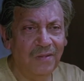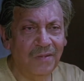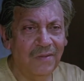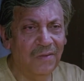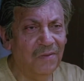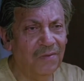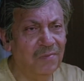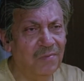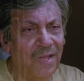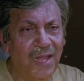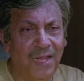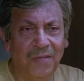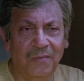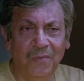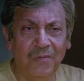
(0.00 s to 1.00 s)
কিন্তু সেটা
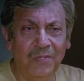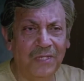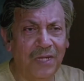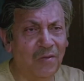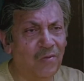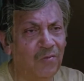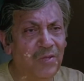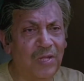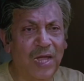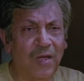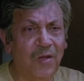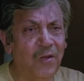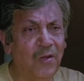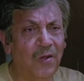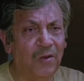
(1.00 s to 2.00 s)
আর সত্য
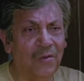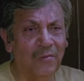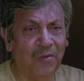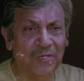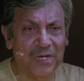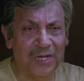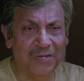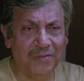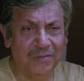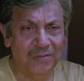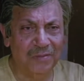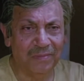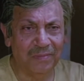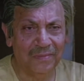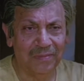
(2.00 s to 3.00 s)
বন্দ্যোপাধ্যায় দেখে
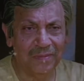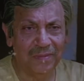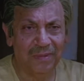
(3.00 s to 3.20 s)
যাওয়া